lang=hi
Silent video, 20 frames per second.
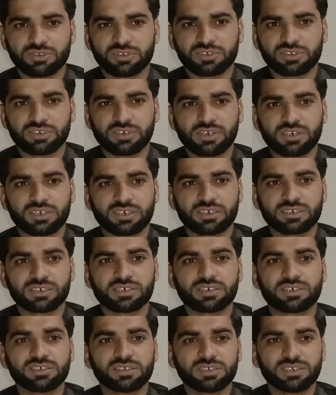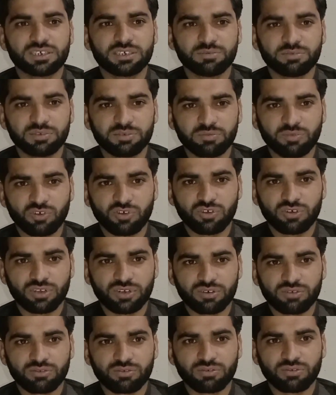उसने श्रीलंका के किसी भी
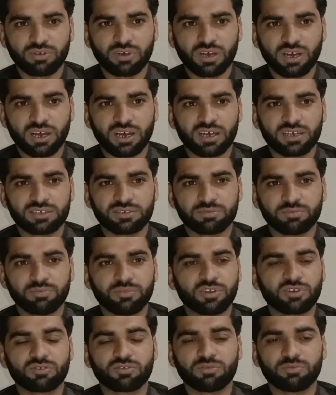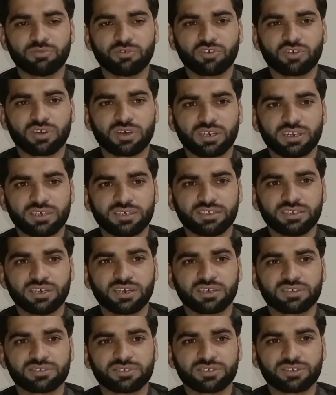बॉलर को आज बिल्कुल मौका नहीं
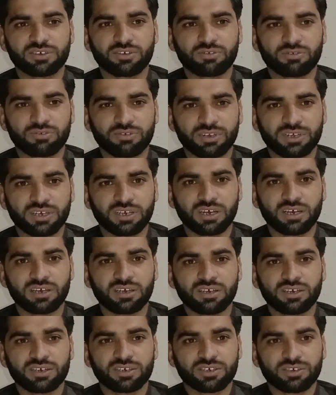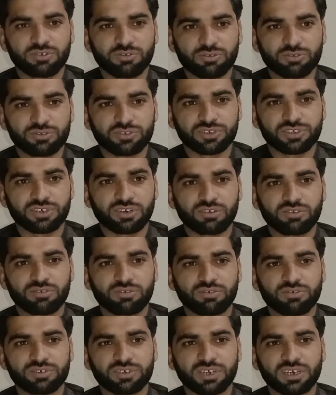दिया सेटल होने का कि वो सेटल
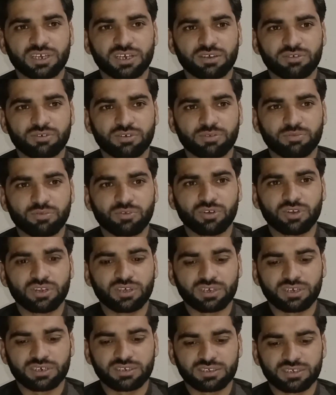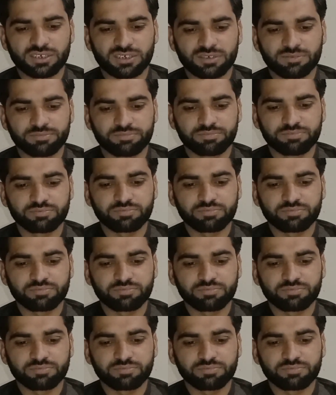हो जाए और बॉलिंग कर सके